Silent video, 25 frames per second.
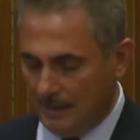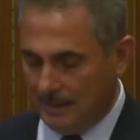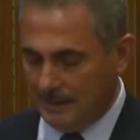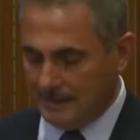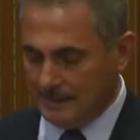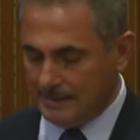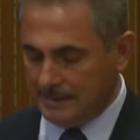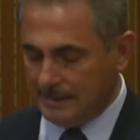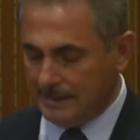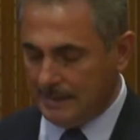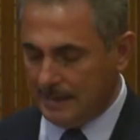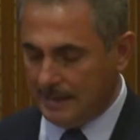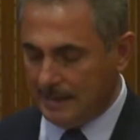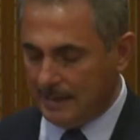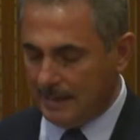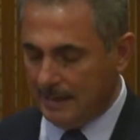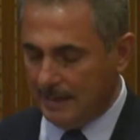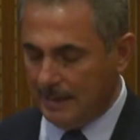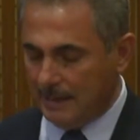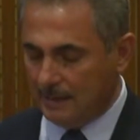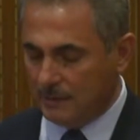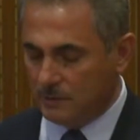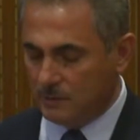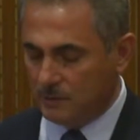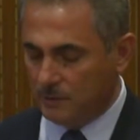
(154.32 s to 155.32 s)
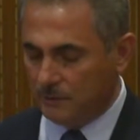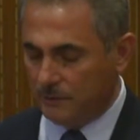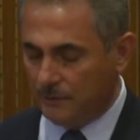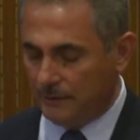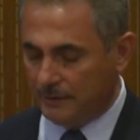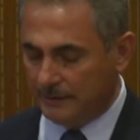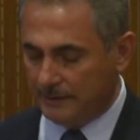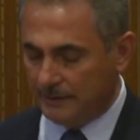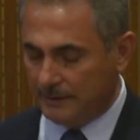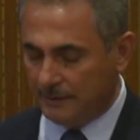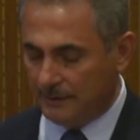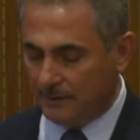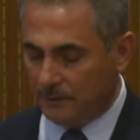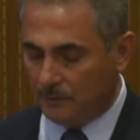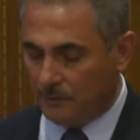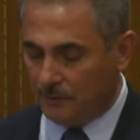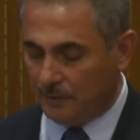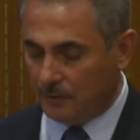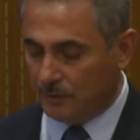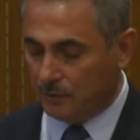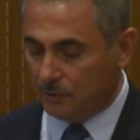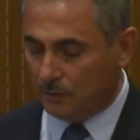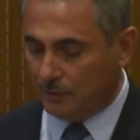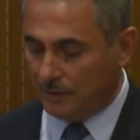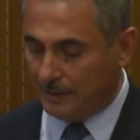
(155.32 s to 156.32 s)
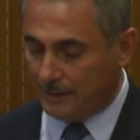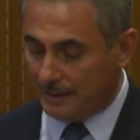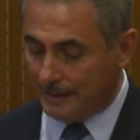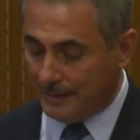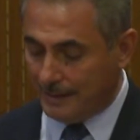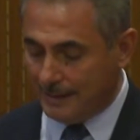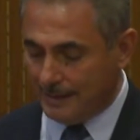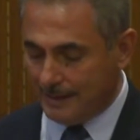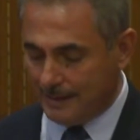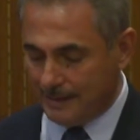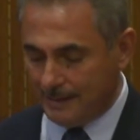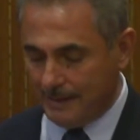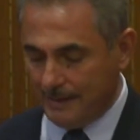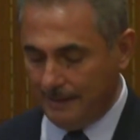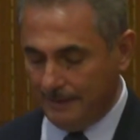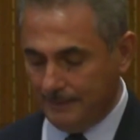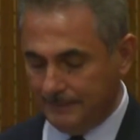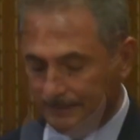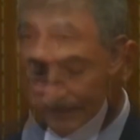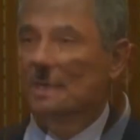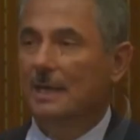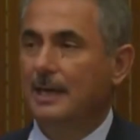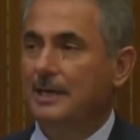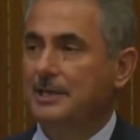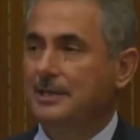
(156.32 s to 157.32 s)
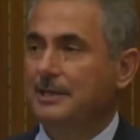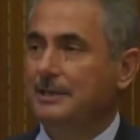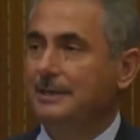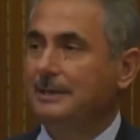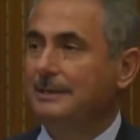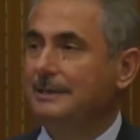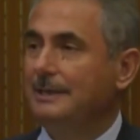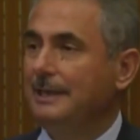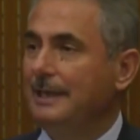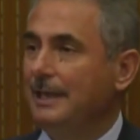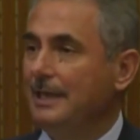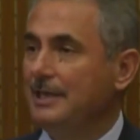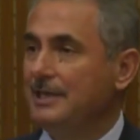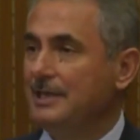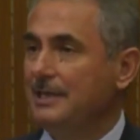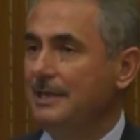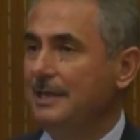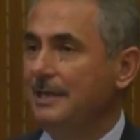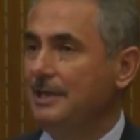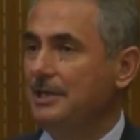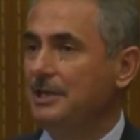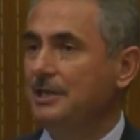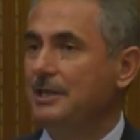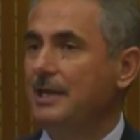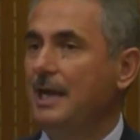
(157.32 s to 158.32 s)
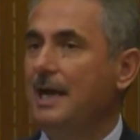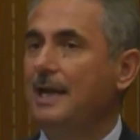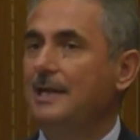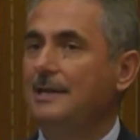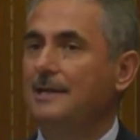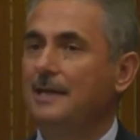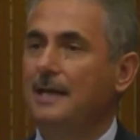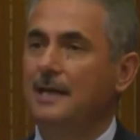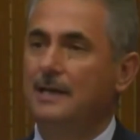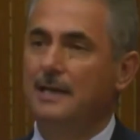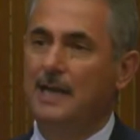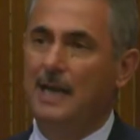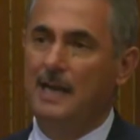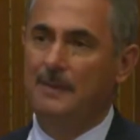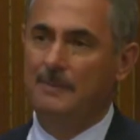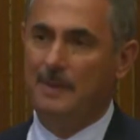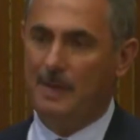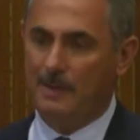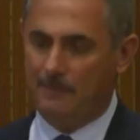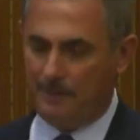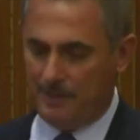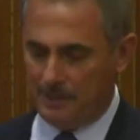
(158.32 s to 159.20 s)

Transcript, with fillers: ASKİ'den gelen su faturaları faturalarıyla ilgili aşırı derecede şikayetler gelmeye